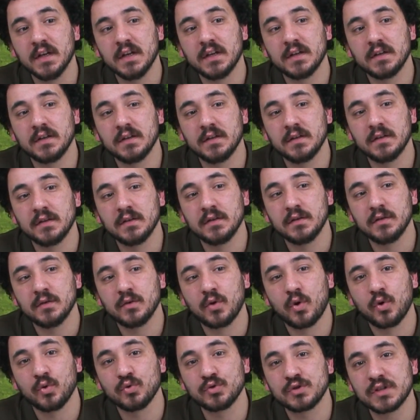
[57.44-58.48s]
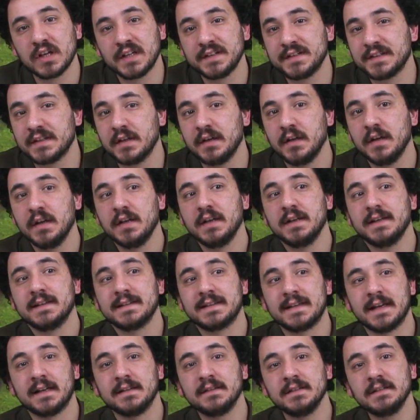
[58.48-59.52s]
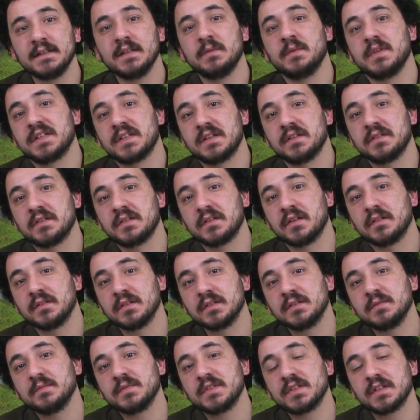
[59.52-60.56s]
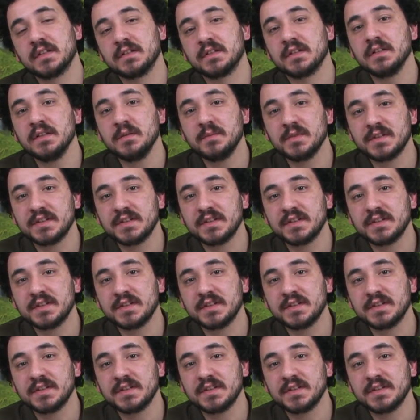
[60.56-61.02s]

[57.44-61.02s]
e, Olcan da kendi demeçlerinden anladığımız kadarıyla bir